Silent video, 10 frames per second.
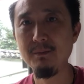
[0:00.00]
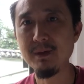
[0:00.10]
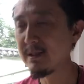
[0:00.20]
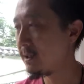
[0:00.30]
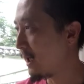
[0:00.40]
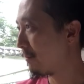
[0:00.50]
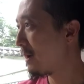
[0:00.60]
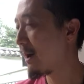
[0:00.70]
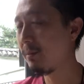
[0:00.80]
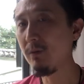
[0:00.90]
มันเสี่ยง
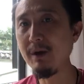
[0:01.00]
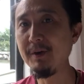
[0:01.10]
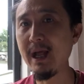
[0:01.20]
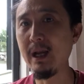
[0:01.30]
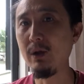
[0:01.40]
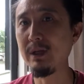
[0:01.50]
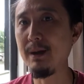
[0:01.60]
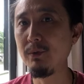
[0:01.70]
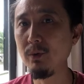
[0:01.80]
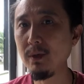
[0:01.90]
มากเพราะว่าเวลาเรา
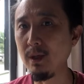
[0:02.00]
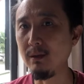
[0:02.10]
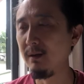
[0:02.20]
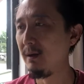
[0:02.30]
ทำธุรกิจ